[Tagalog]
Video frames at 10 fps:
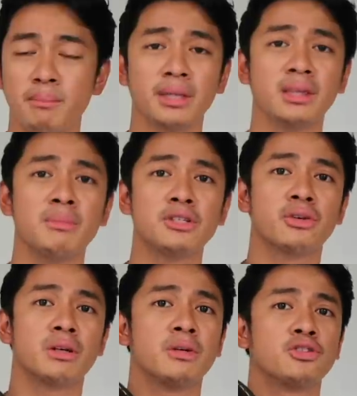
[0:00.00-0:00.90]
But na-miss
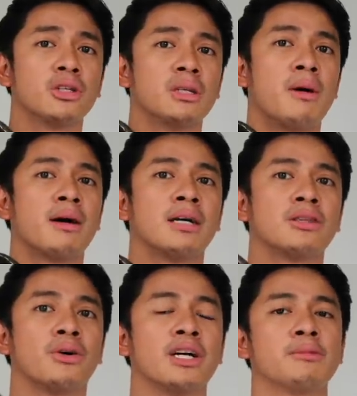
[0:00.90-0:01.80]
ko rin magsuot ng mga
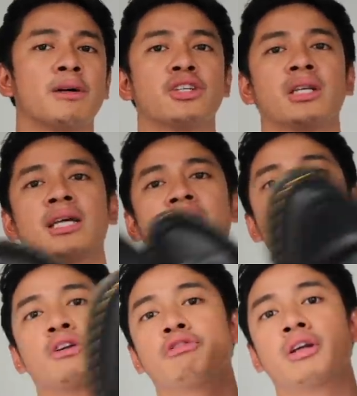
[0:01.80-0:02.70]
ganito. Especially ang
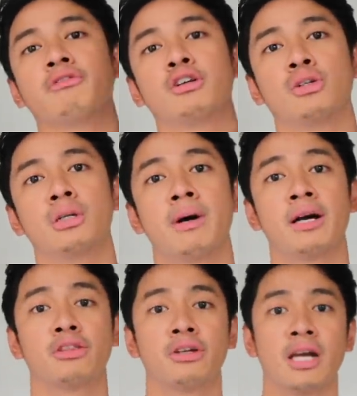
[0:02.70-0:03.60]
dami ko fina-follow ng
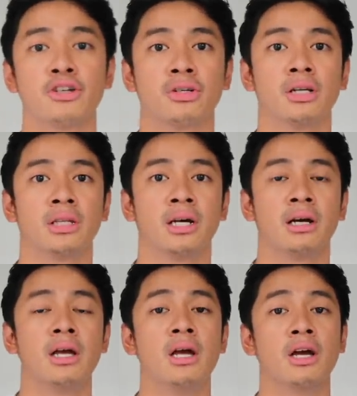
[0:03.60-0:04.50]
mga international
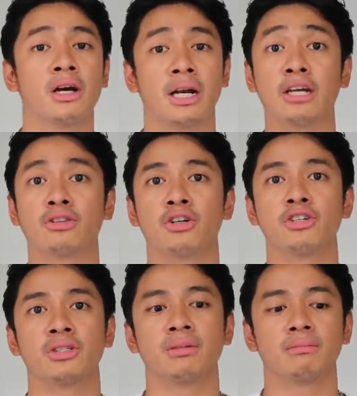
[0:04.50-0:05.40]
na
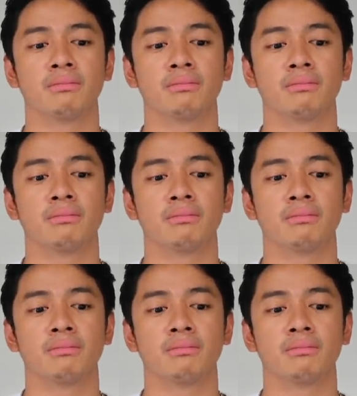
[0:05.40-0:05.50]
creators.